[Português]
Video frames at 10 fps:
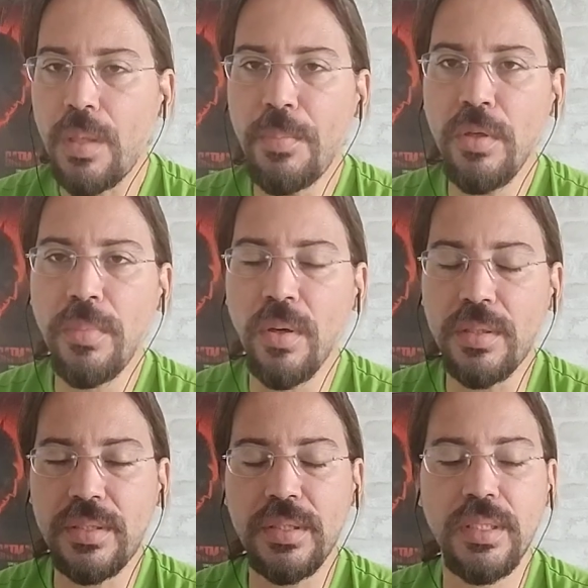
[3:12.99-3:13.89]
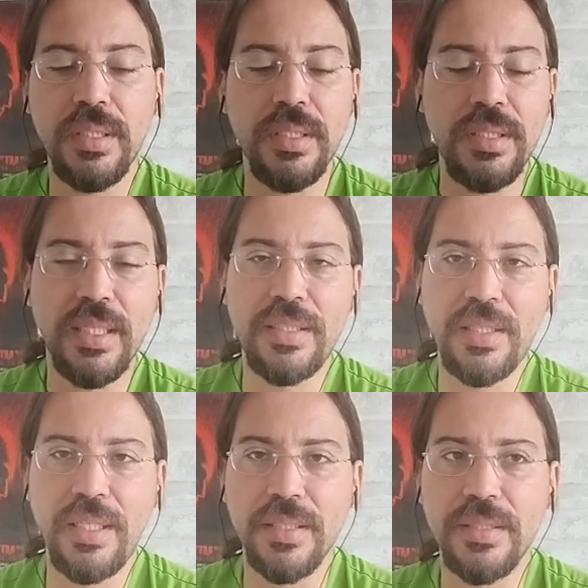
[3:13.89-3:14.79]
Bill Box e a
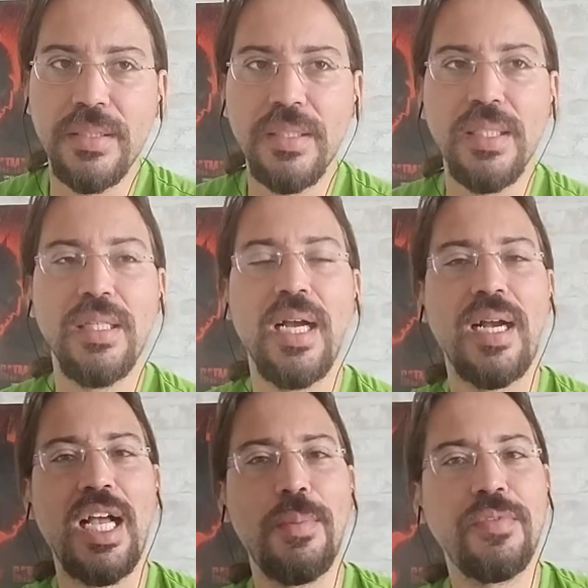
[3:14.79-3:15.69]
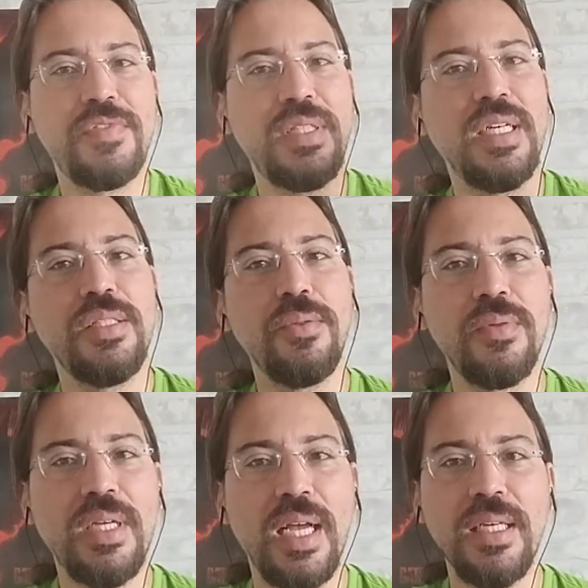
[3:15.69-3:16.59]
Trillian acabam ficando em um
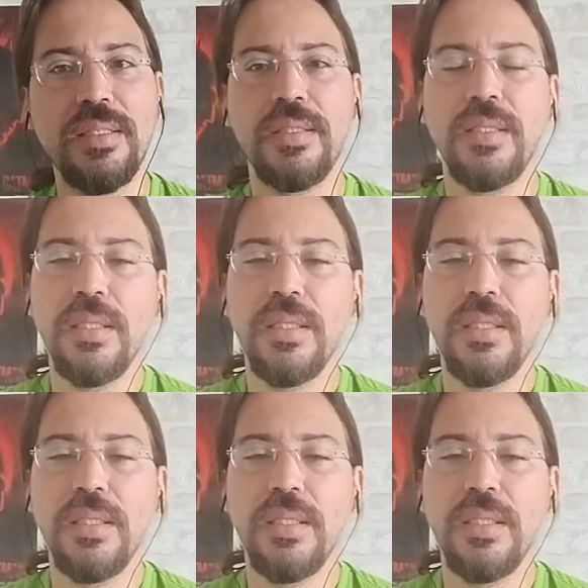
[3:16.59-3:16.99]
lugar.